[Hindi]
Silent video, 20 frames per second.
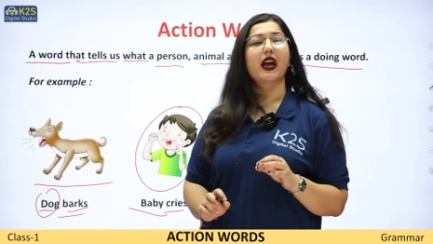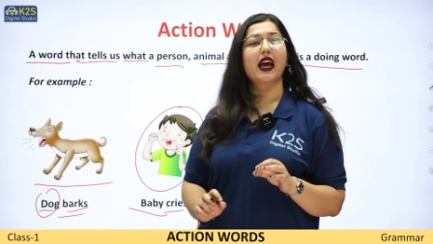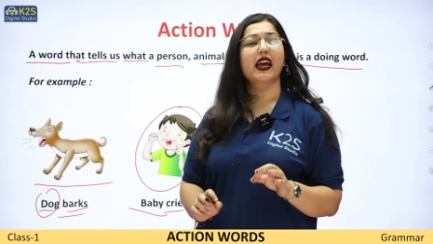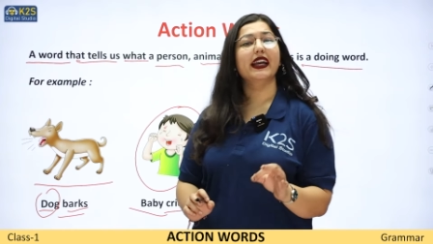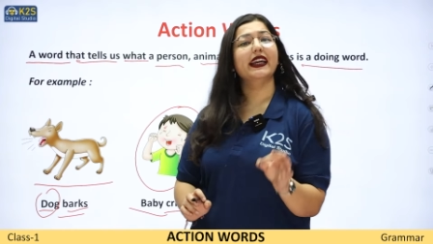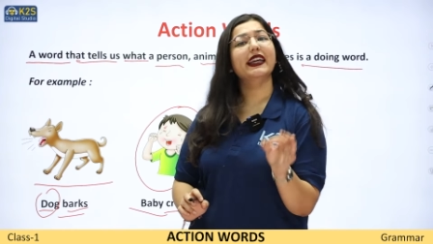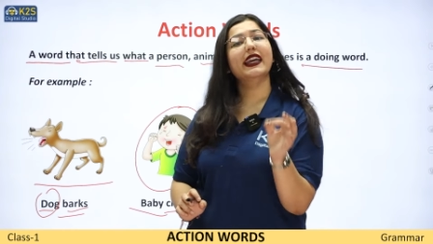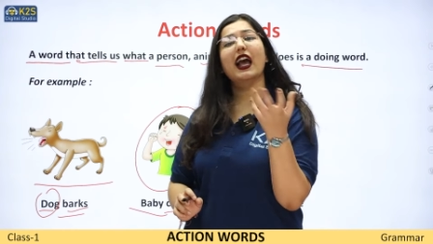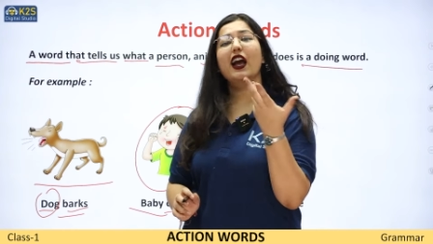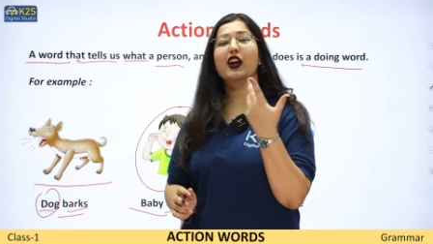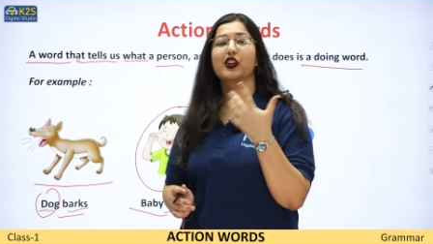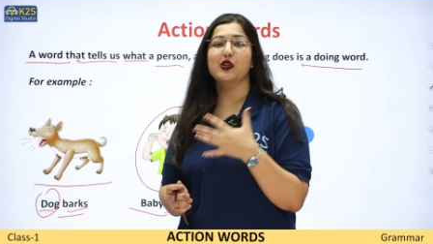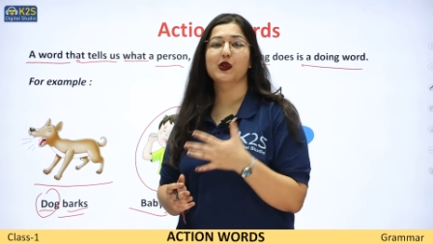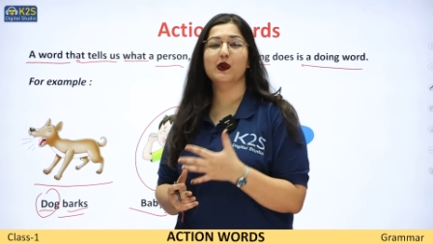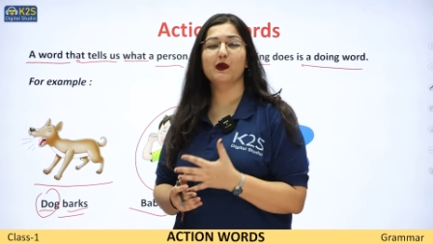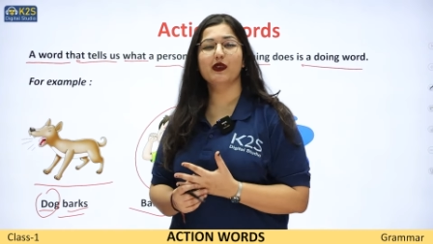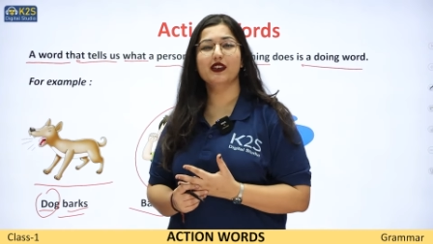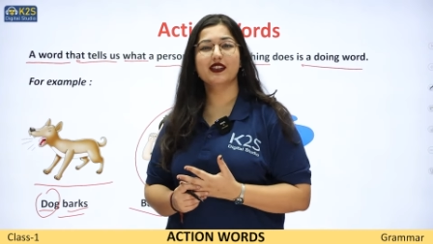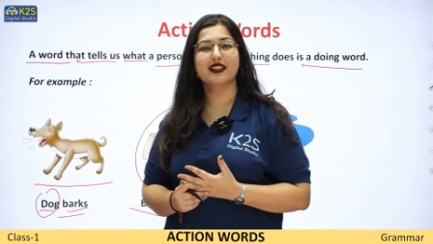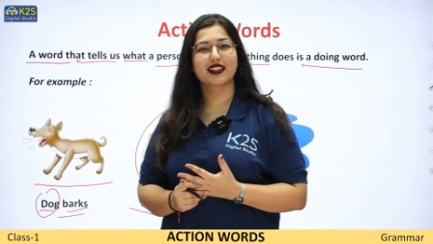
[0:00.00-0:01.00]
में आया कि
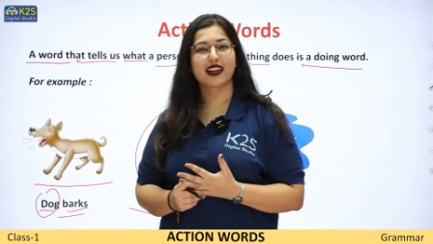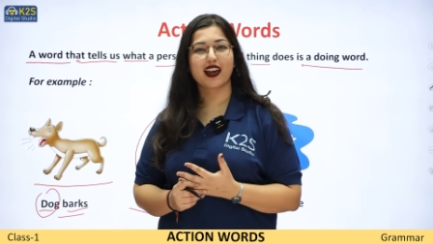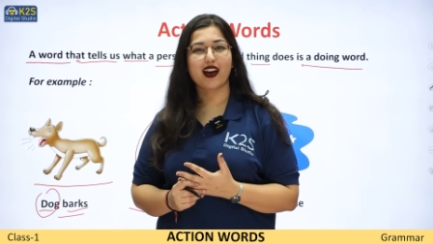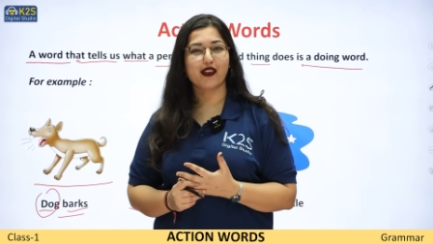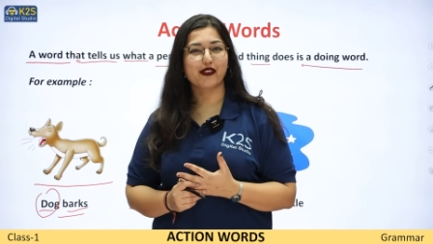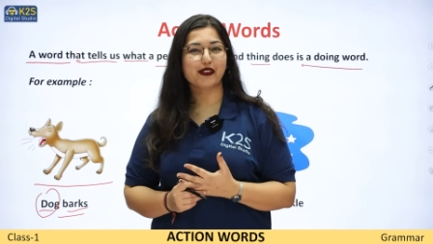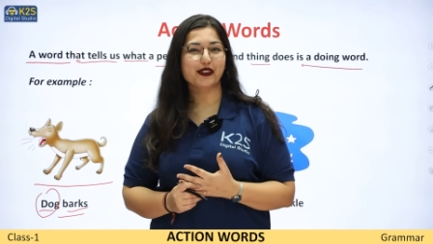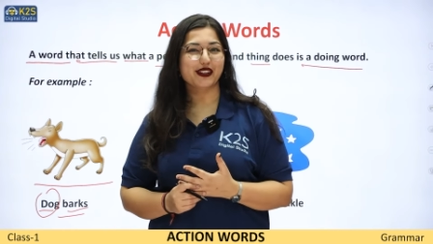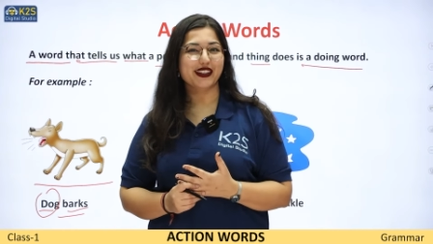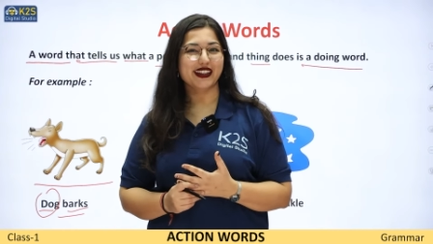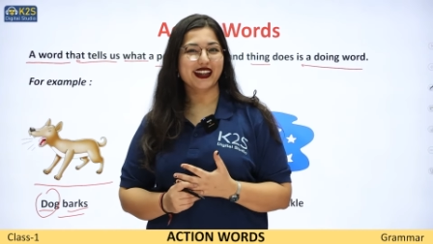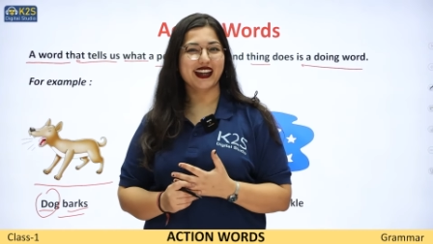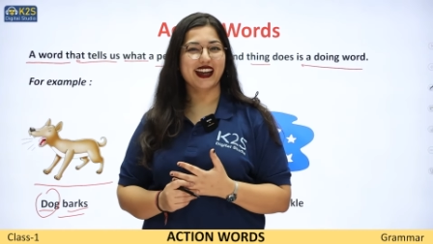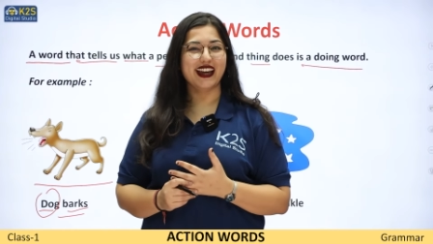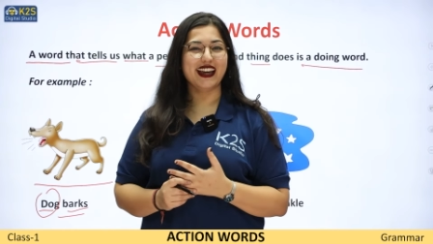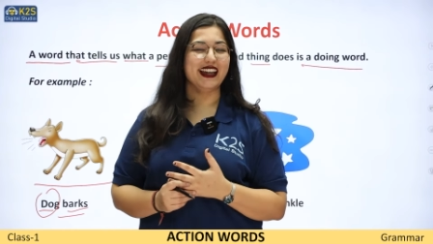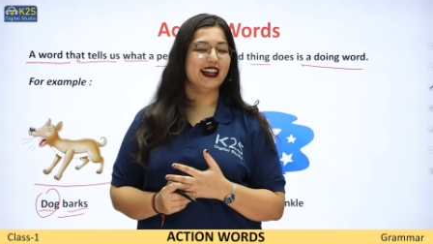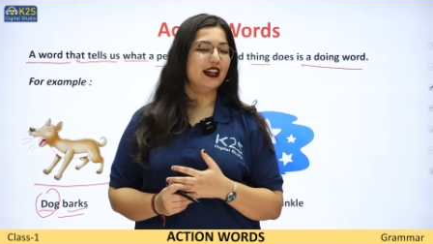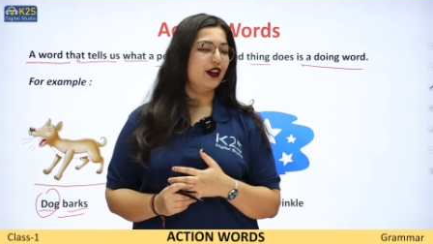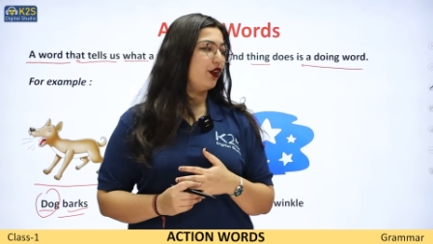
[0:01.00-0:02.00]
एक्शन वर्ड्स क्या होते
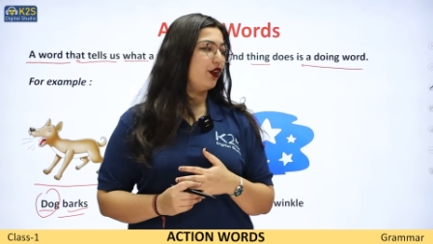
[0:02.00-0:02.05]
हैं